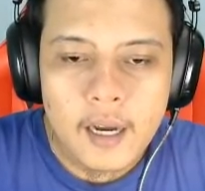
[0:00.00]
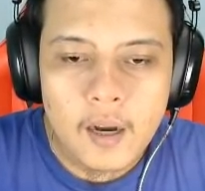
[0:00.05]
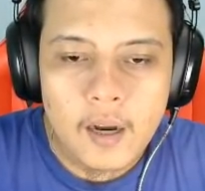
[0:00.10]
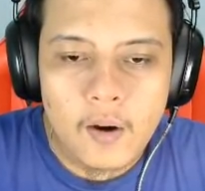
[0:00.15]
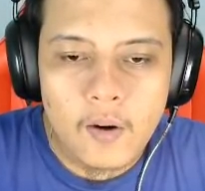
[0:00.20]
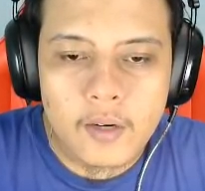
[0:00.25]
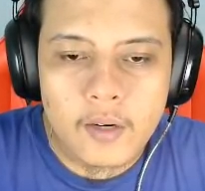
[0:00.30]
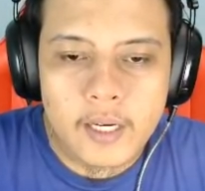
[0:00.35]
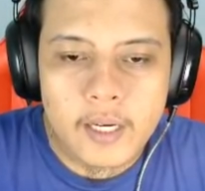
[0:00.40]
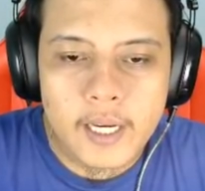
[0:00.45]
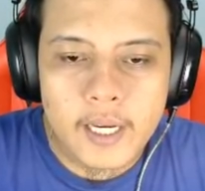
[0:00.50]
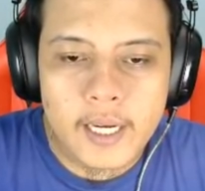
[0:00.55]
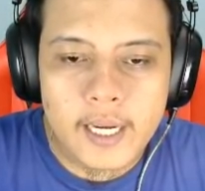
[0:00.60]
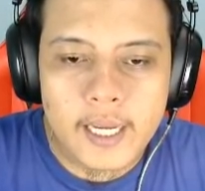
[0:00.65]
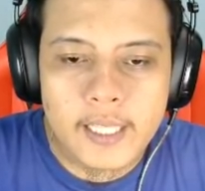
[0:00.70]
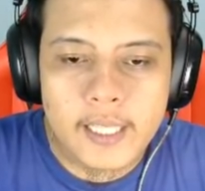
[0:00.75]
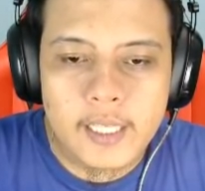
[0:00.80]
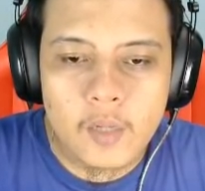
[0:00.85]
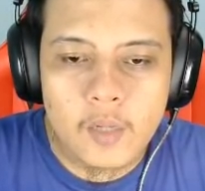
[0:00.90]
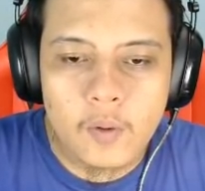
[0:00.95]
Oke,
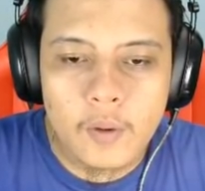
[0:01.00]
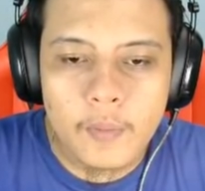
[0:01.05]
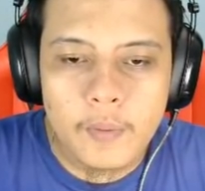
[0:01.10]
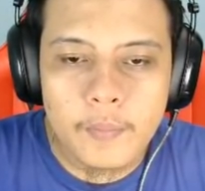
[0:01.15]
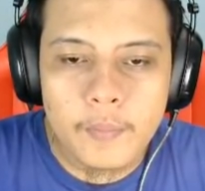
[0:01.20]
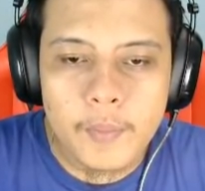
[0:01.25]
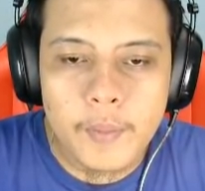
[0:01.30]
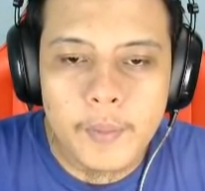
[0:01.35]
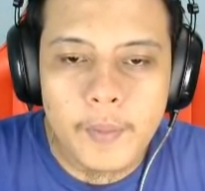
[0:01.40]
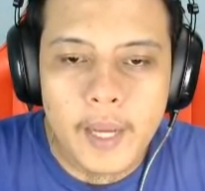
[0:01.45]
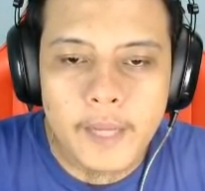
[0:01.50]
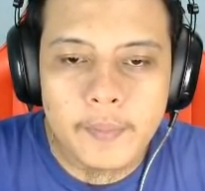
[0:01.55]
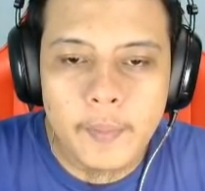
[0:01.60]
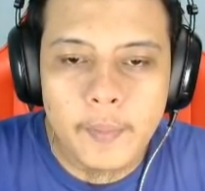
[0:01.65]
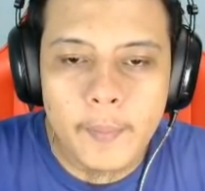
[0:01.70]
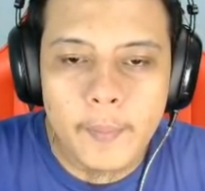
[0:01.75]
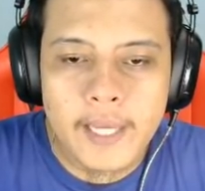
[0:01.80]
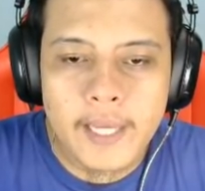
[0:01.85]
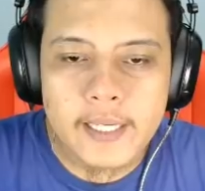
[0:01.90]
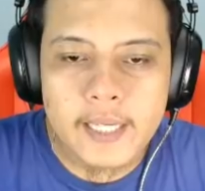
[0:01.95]
kayaknya gue lebih baik
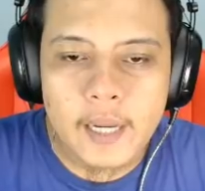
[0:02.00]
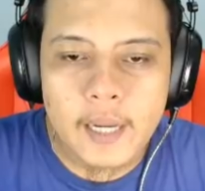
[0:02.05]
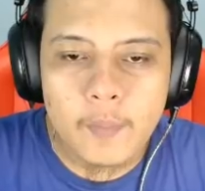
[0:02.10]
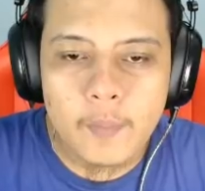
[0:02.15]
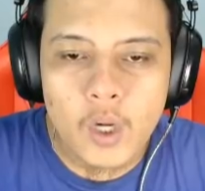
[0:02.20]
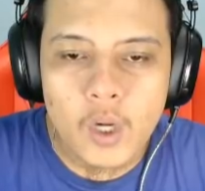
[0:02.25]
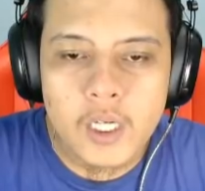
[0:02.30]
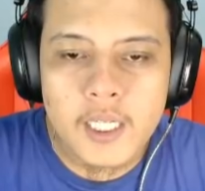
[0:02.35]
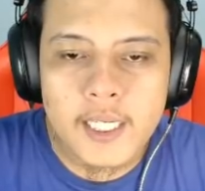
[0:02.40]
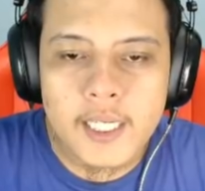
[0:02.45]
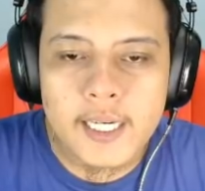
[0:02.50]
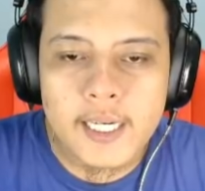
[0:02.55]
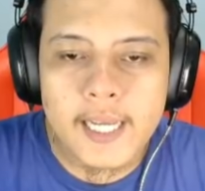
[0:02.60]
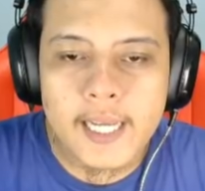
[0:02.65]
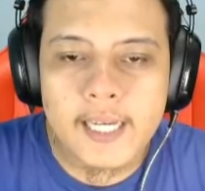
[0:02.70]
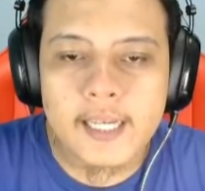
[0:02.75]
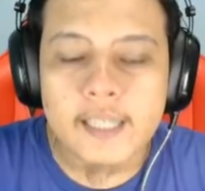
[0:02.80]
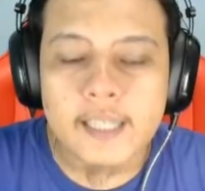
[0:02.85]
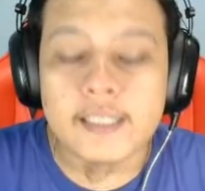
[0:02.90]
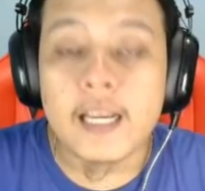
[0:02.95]
memainkan mode
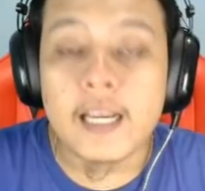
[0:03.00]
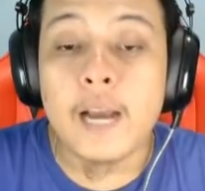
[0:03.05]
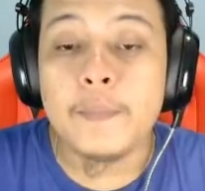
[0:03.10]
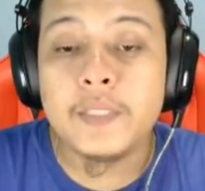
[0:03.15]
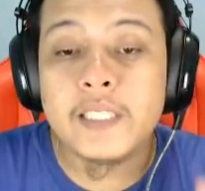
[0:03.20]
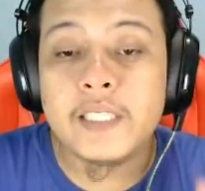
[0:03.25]
ranked ya.